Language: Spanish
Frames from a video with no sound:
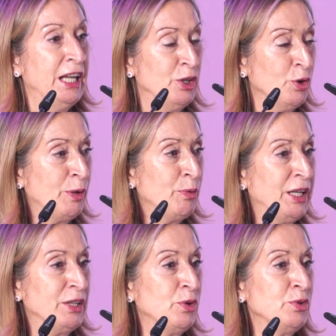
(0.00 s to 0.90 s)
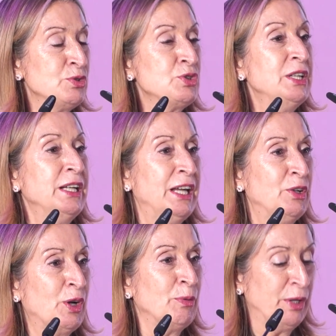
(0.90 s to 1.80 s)
Enhorabuena a todos,
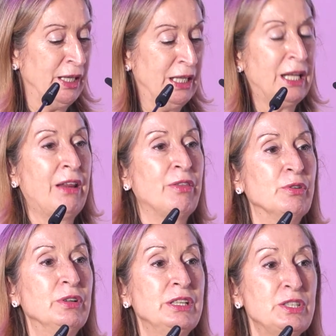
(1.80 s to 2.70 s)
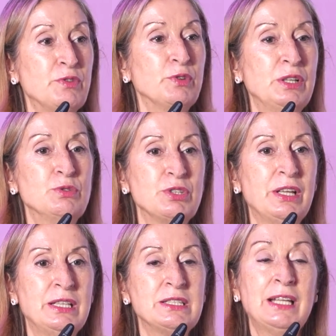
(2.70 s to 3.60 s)
enhorabuena a la razón, disfruten
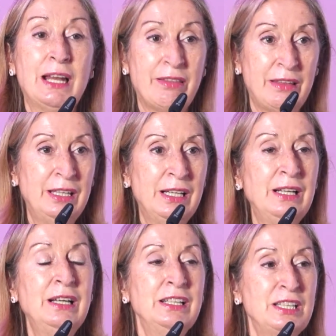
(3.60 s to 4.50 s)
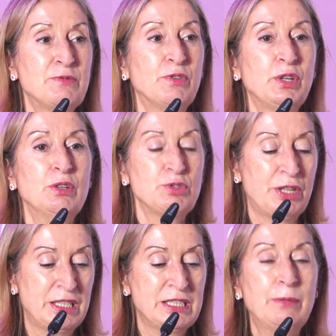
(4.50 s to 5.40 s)
ustedes de la cena, disfruten
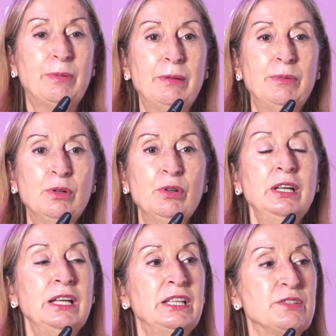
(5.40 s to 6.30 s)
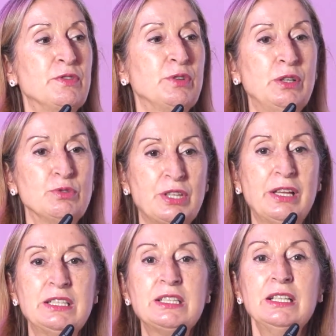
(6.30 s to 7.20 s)
ustedes del premio y disfruten
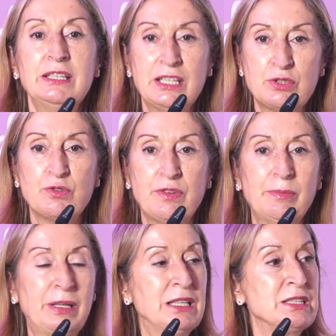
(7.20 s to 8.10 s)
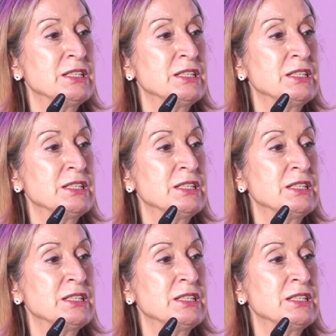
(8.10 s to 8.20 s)
ustedes de sus familias.